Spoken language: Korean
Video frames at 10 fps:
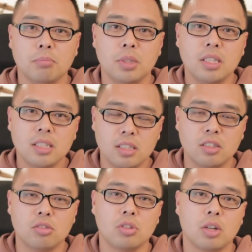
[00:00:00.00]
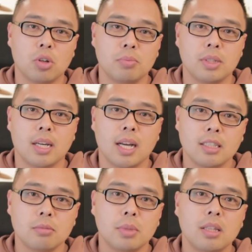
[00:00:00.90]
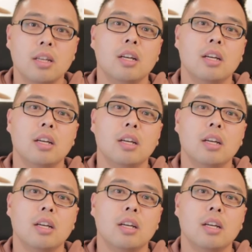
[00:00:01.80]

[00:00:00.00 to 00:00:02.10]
미지수라고 합니다. 하지만